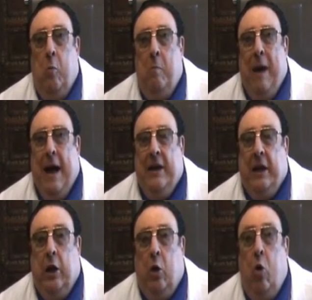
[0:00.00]
ma
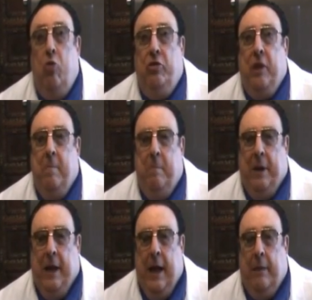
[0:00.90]
anche
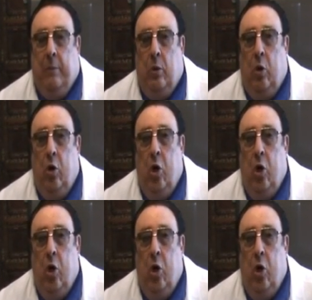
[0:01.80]
contempliamo.